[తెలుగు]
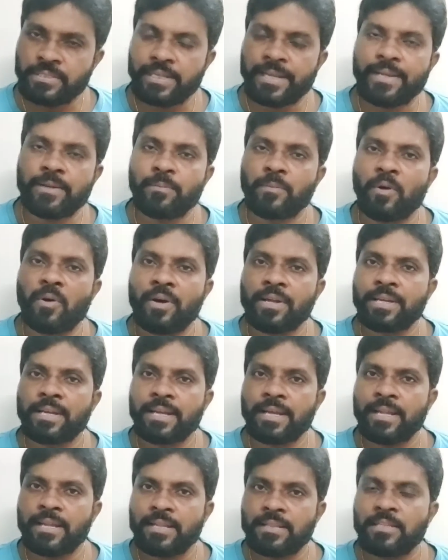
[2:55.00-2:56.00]
జగన్మోహన్ రెడ్డి
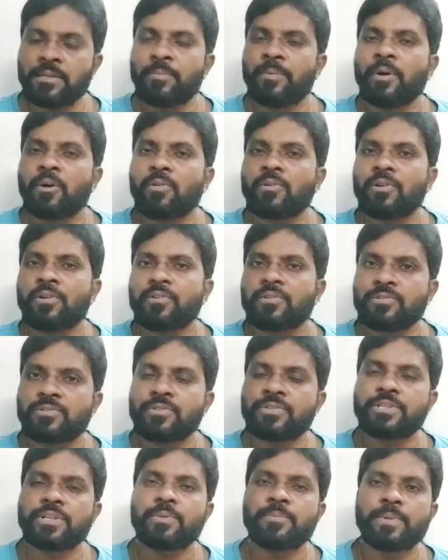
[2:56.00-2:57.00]
గారిని దెబ్బ కొట్టడం కోసం
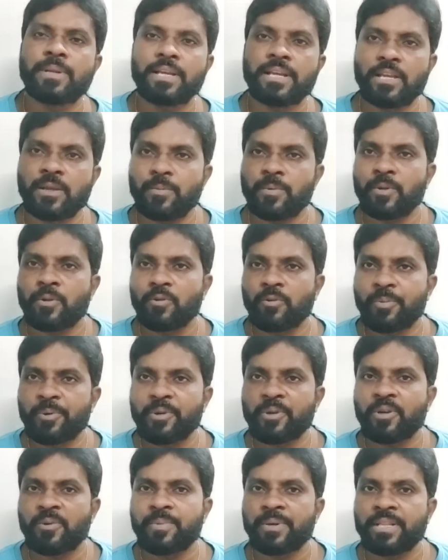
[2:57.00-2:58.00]
షర్మిల ఏపీలో
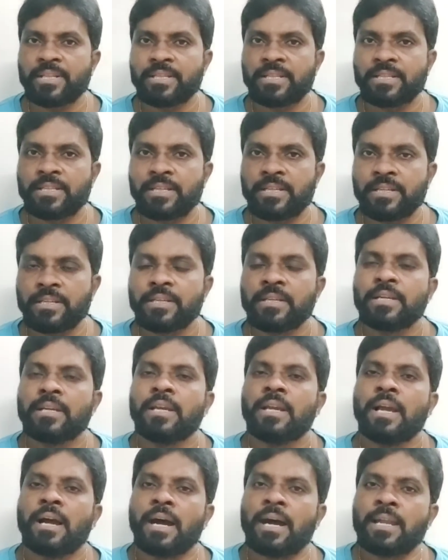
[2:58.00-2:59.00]
ఉపయోగపడుతుంది అని
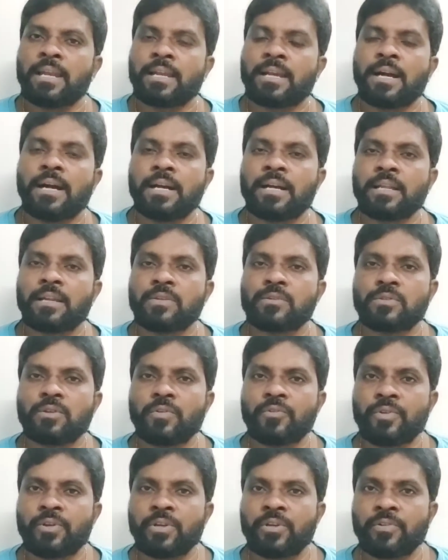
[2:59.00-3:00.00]
కాంగ్రెస్ కాంగ్రెస్లో
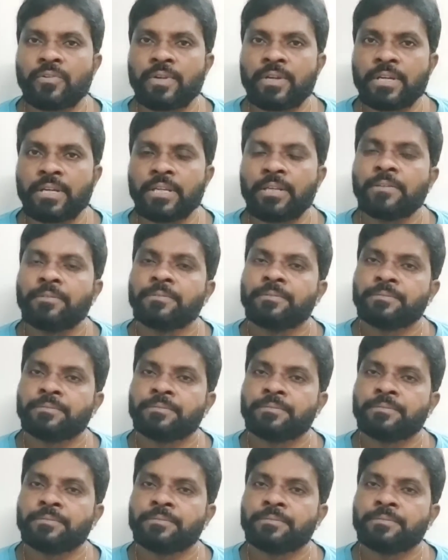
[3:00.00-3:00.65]
ఉన్నటువంటి